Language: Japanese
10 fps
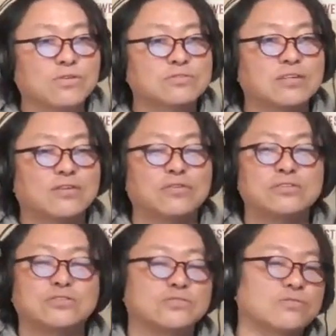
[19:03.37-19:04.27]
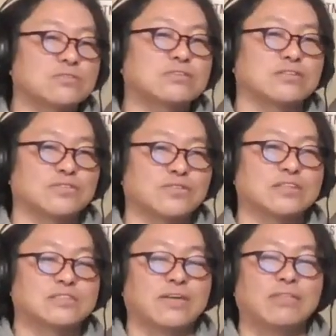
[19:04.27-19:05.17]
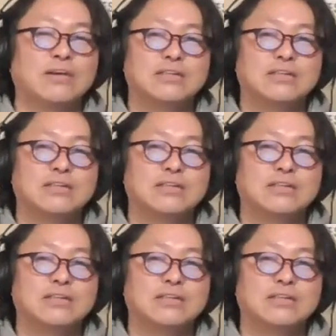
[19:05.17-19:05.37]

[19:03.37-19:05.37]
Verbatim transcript: 曲がこう印象に残ってるかというとですね